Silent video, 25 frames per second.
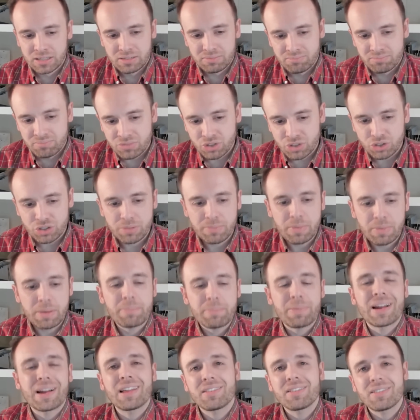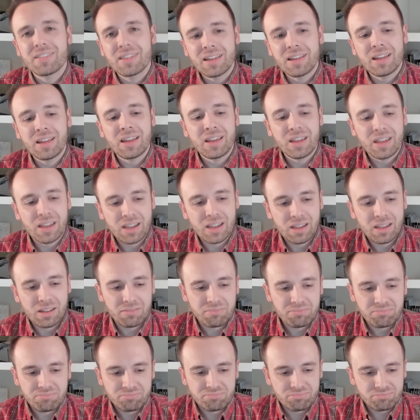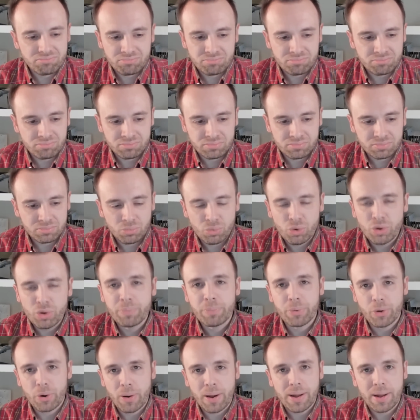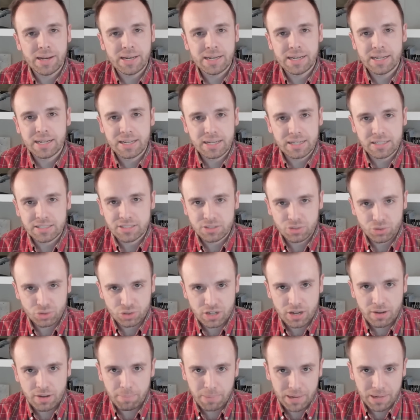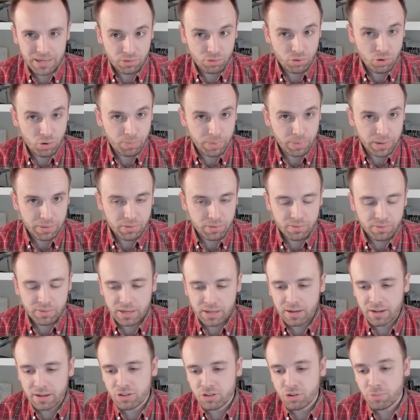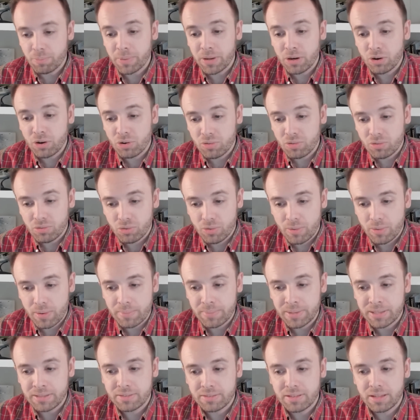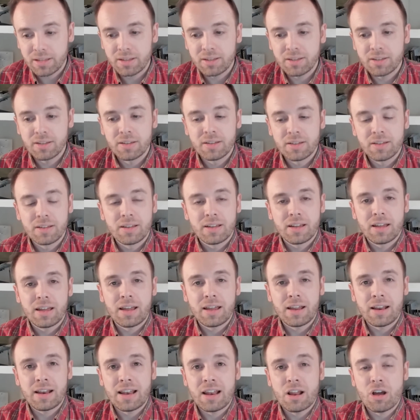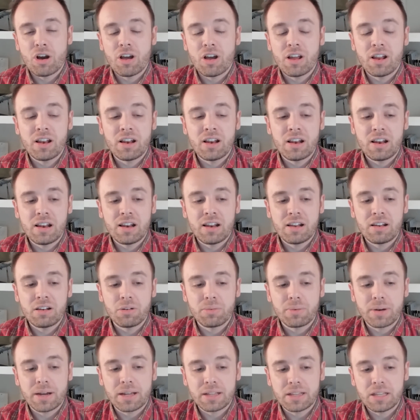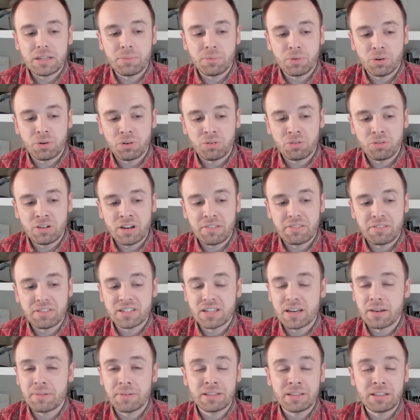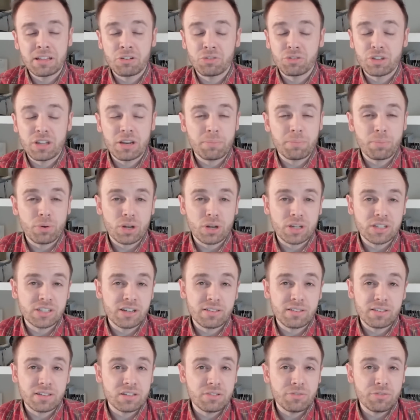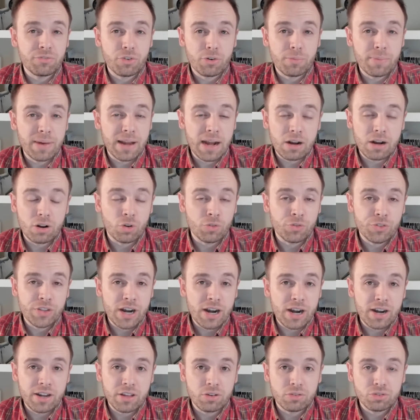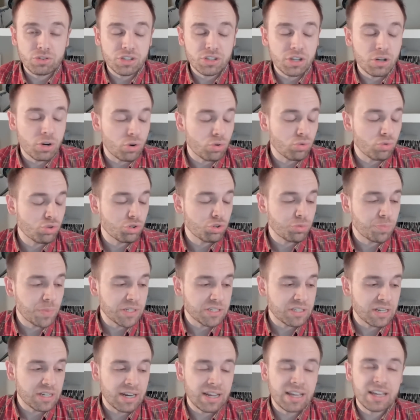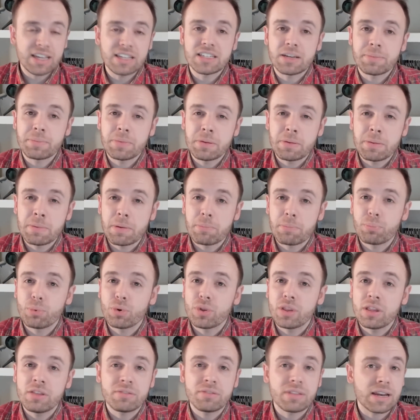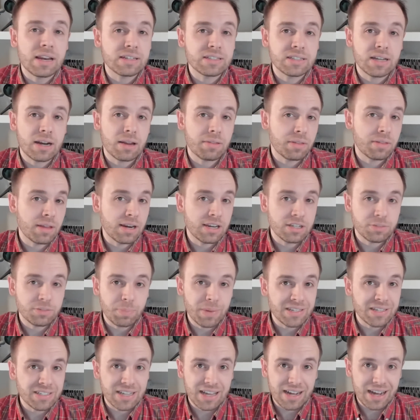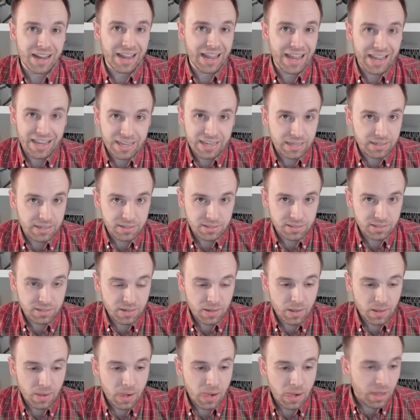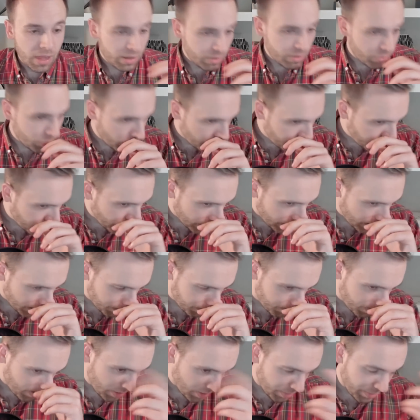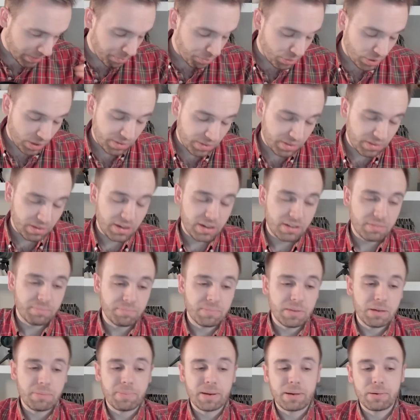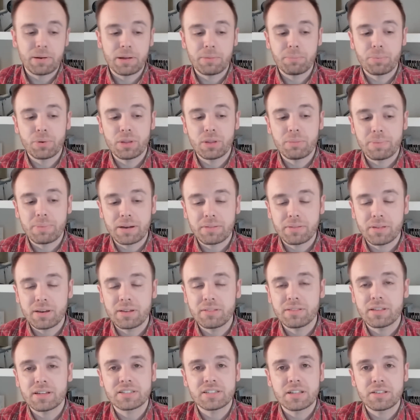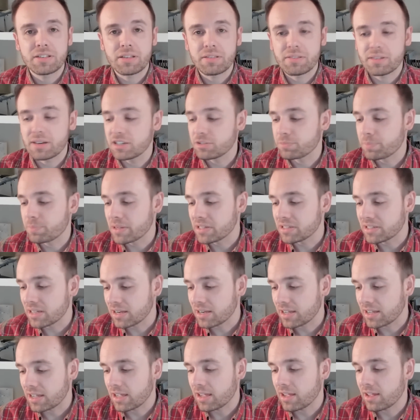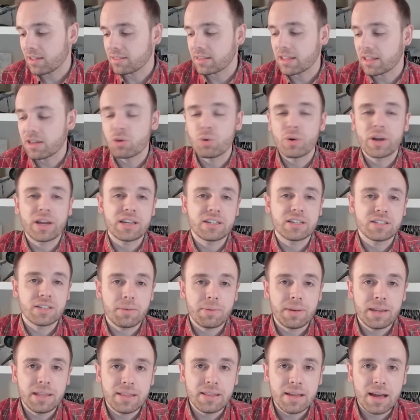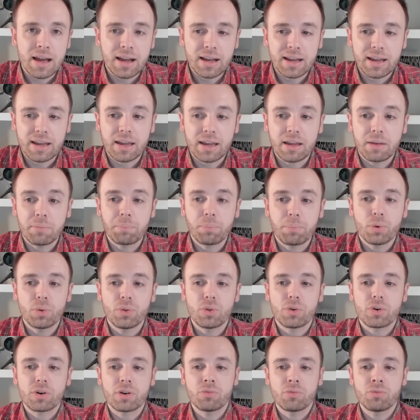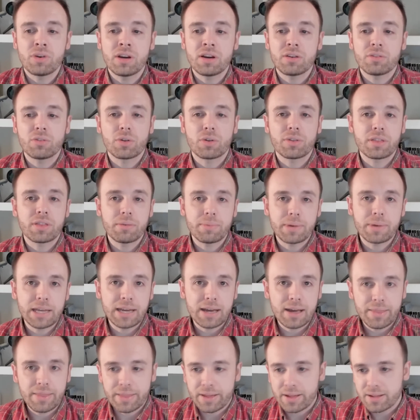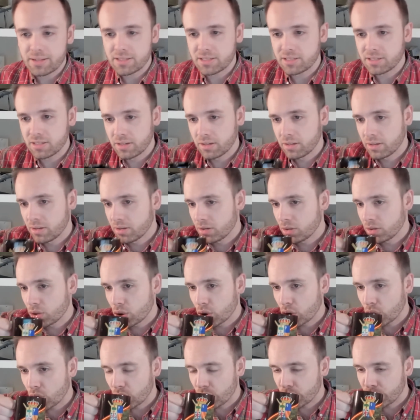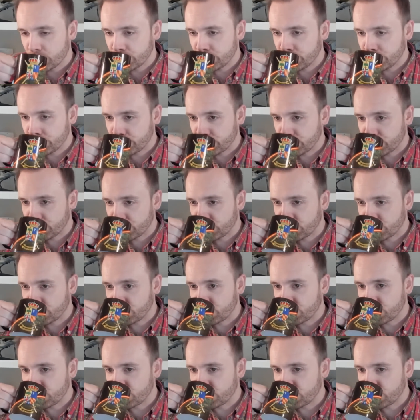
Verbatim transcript: No sé, me parece mm, muy probable que esto sea parte de una operación de engaño. Pero nuevamente, el, objetivo necesariamente no tiene por qué ser desinformar, al contrario, si los rusos piensan X, a mí me puede interesar hacerles pensar X. ¿no? Por ejemplo, me puede, me puede parecer interesante hacerles pensar que tengo X debilidad, que puedo reunir 12 brigadas. Mm,